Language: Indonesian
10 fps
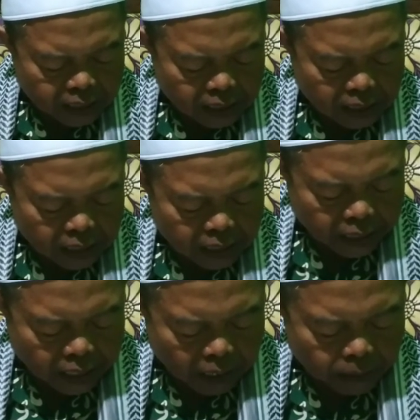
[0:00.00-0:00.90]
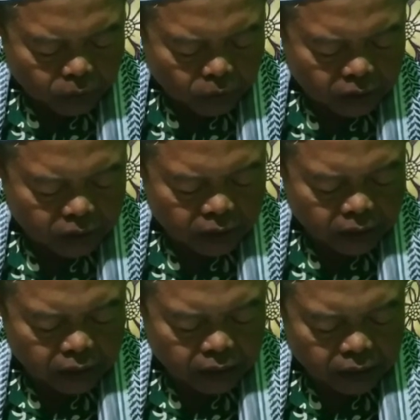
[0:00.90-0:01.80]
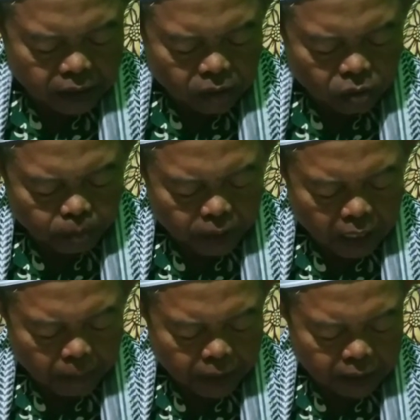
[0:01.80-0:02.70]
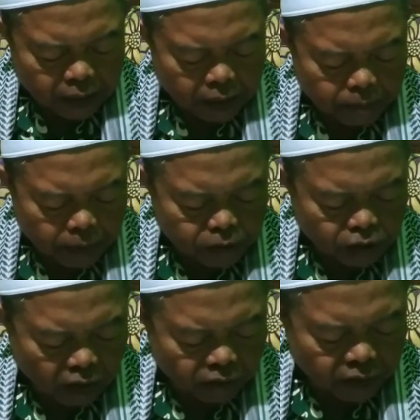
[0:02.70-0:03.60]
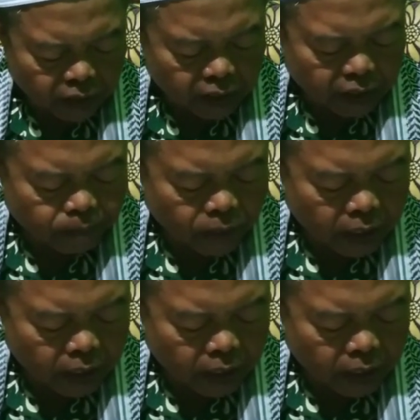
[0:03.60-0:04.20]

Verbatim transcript: sehelai rambut itu pendapat Imam Syafi'i